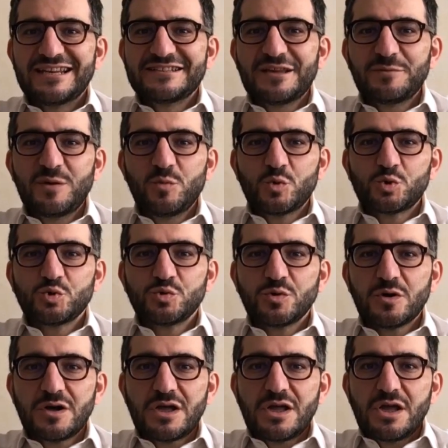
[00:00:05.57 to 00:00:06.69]
Les amis,
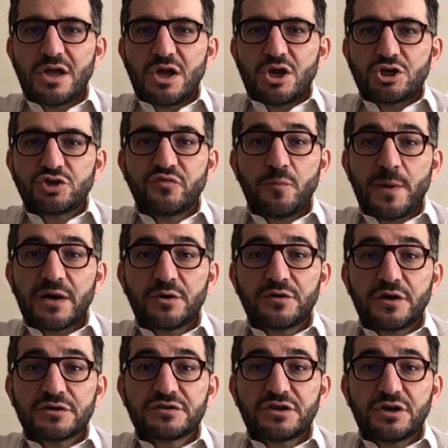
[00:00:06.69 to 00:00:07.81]
bonjour. Je vous
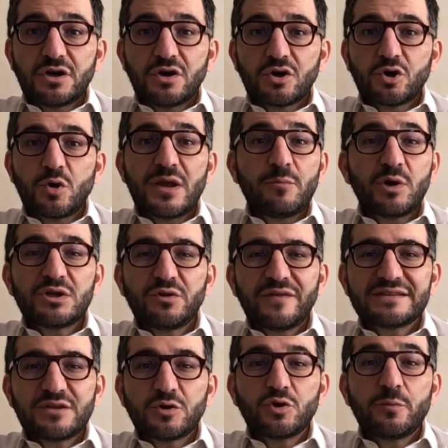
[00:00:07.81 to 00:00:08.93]
parle d'un temps que les moins de
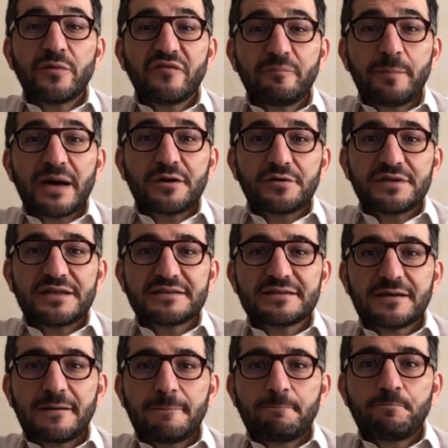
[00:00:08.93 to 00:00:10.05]
20 ans ne peuvent pas
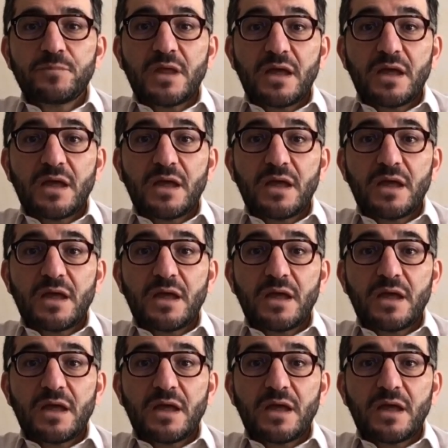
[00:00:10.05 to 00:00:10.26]
connaître.